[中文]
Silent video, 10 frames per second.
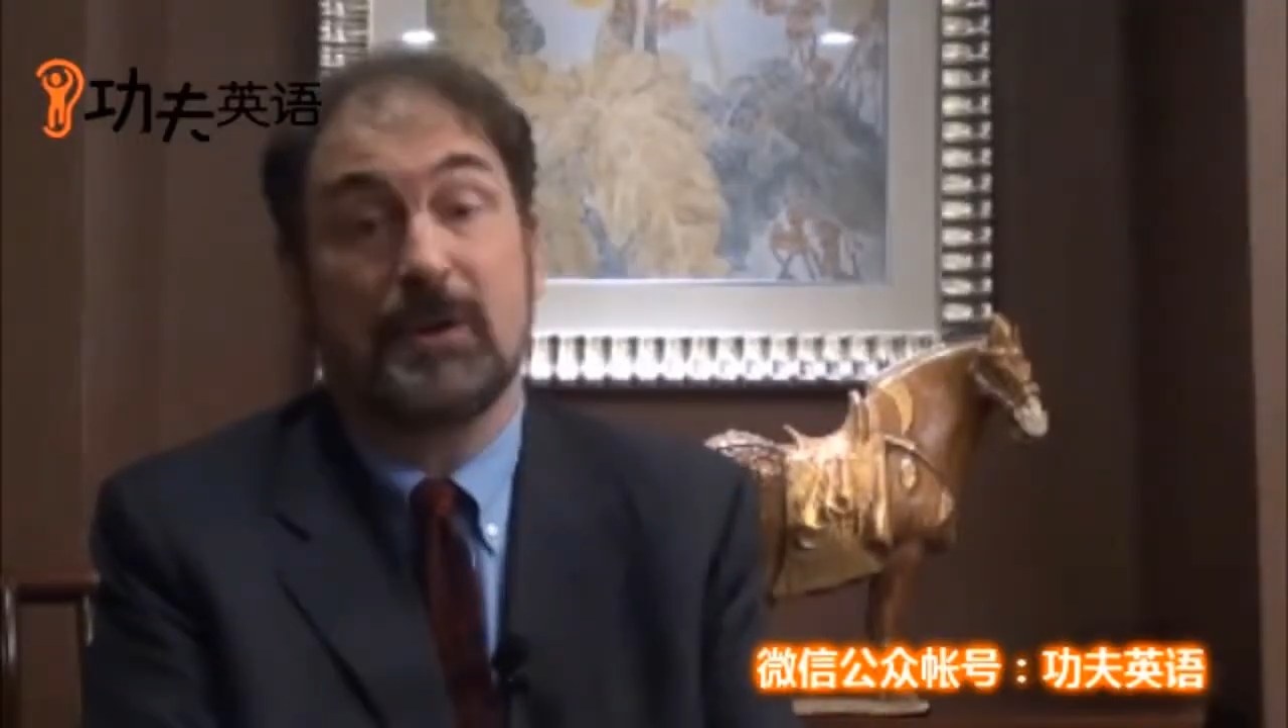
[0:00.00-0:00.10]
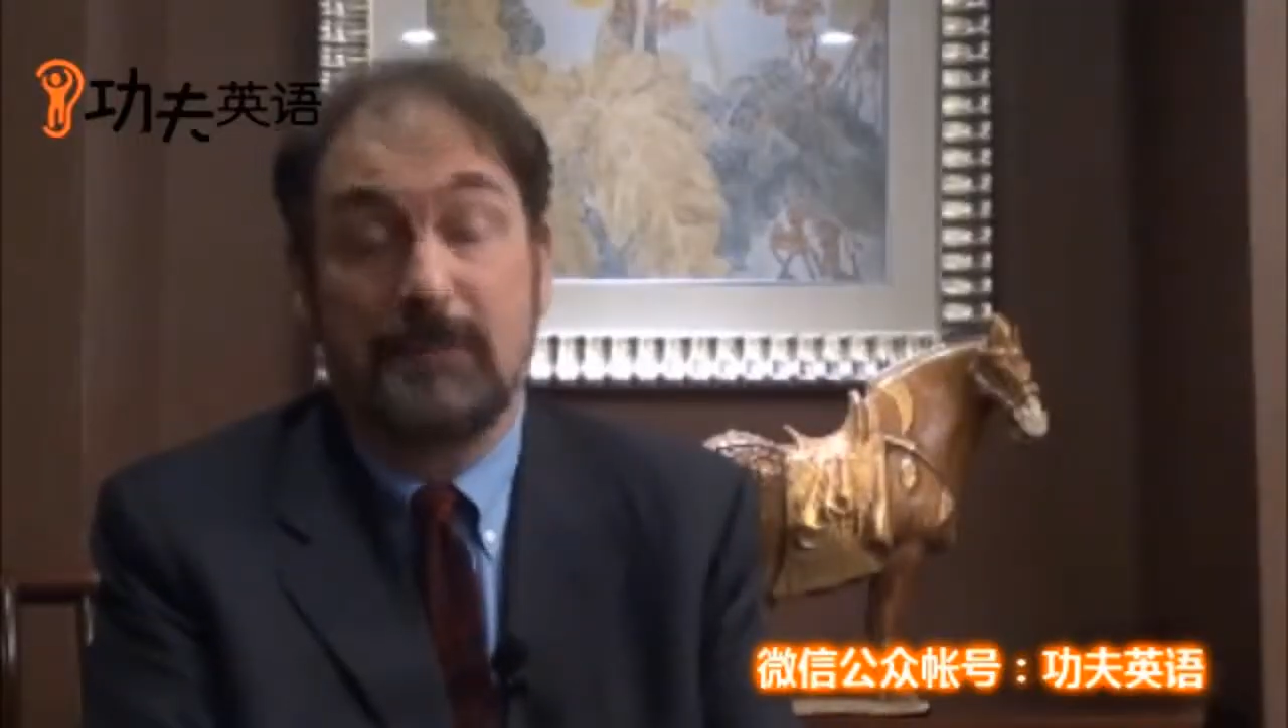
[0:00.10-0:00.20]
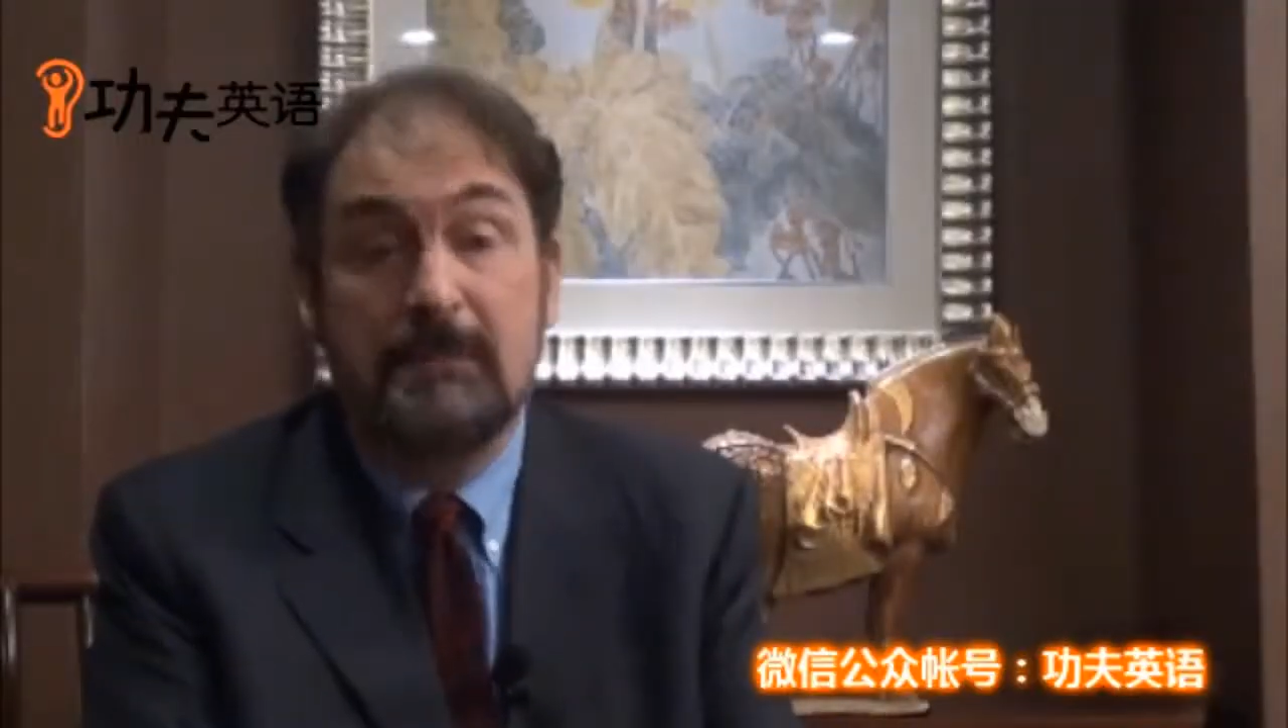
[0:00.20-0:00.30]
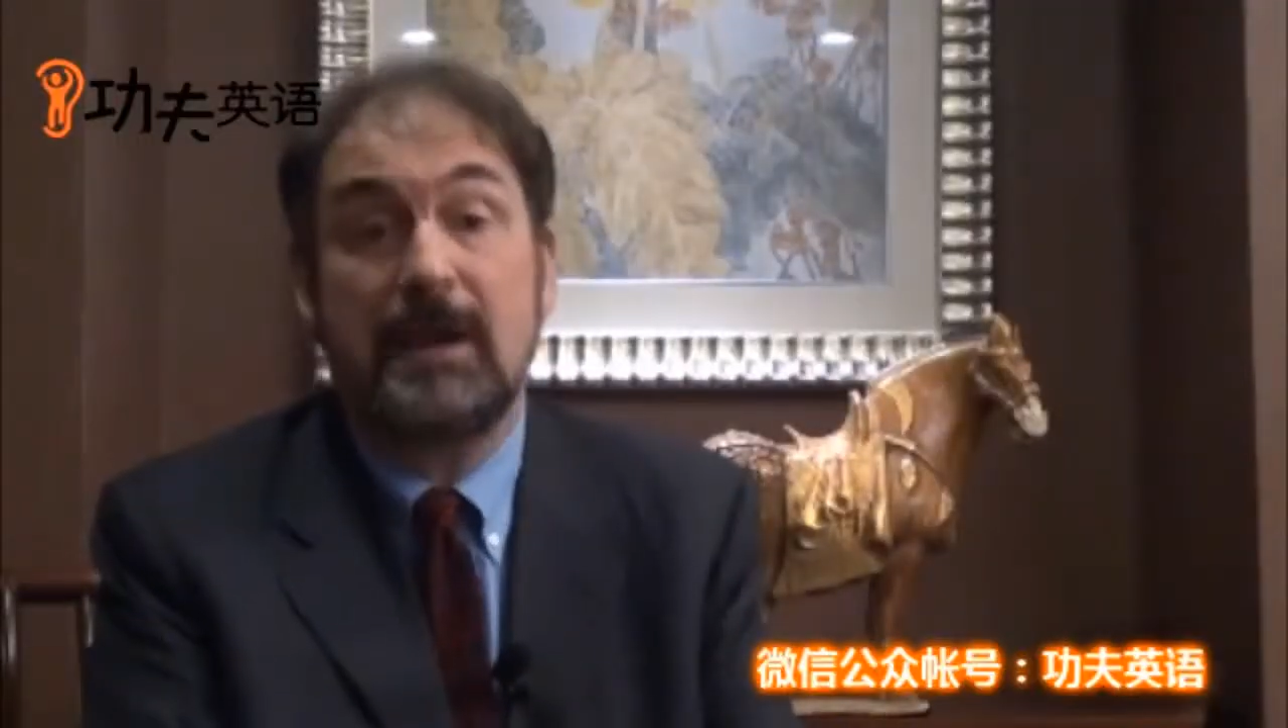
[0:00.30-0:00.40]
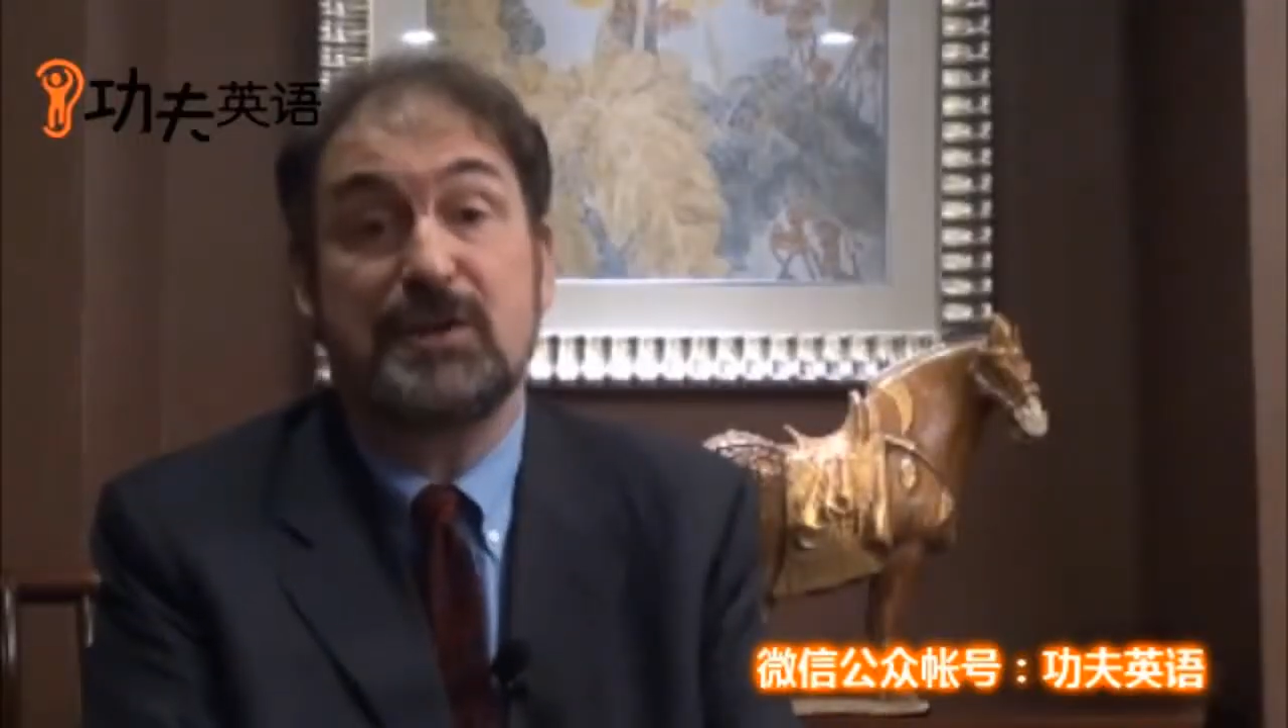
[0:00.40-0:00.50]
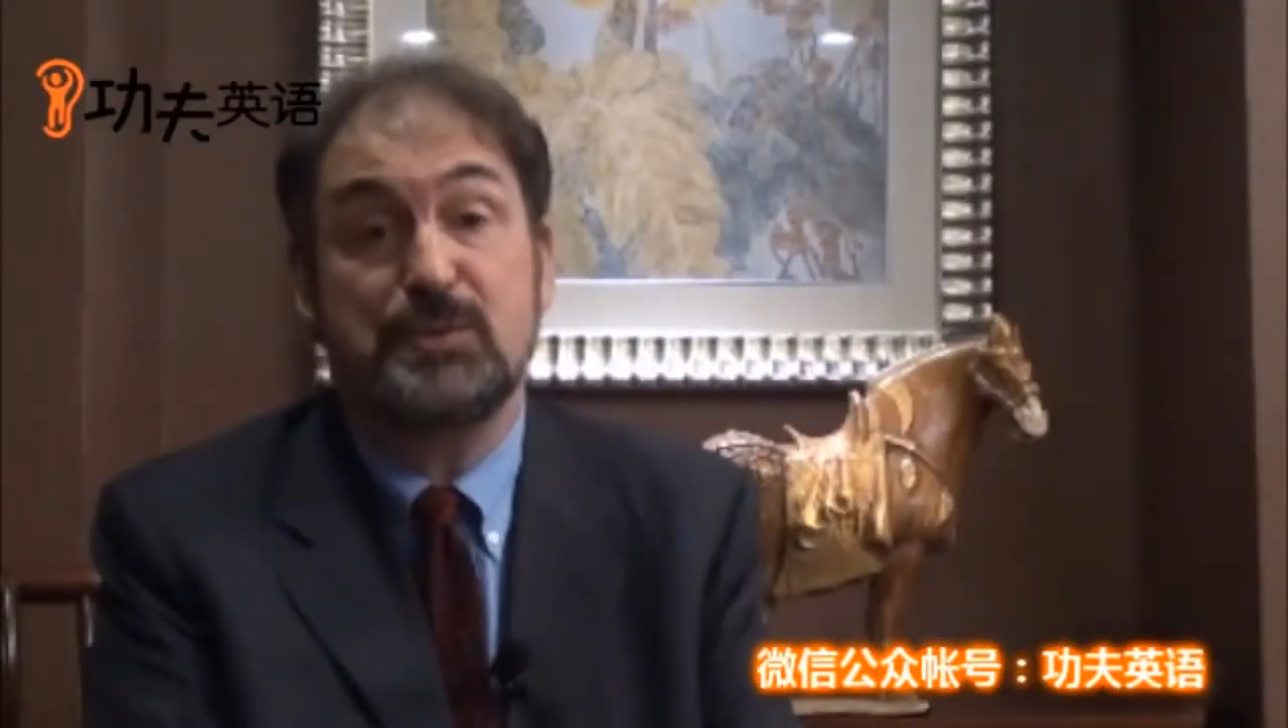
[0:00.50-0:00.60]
可明白